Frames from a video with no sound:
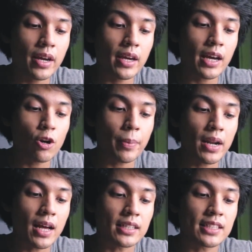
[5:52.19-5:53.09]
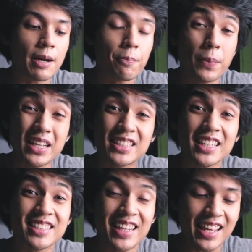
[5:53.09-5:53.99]
ay ano pala, sa
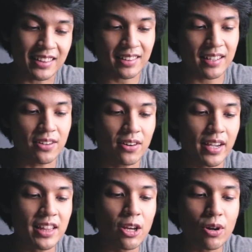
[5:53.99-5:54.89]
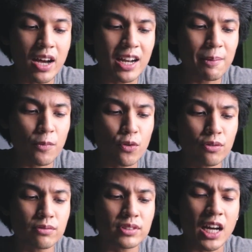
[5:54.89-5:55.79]
Pizza Street. Okay, hindi ko lang alam
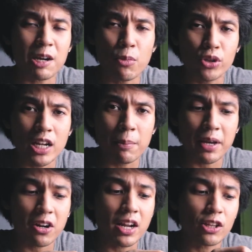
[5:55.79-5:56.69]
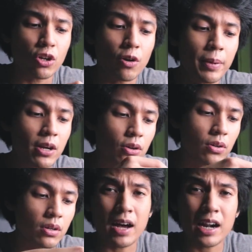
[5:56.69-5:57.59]
kung sa Carmona lang meron ito, no?
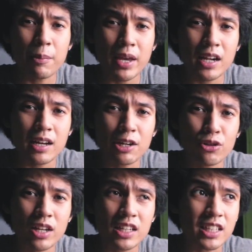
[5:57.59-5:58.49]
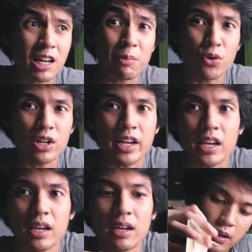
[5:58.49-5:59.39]
Pero karamihan ng ano nila sa Carmona eh.
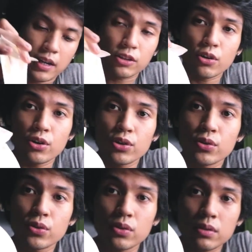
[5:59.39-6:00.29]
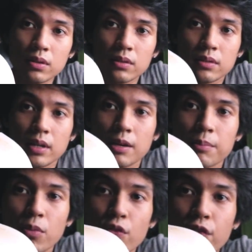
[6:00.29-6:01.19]
Ito yung uh,
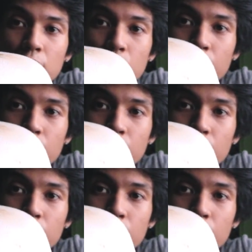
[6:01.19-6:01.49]
Buffalo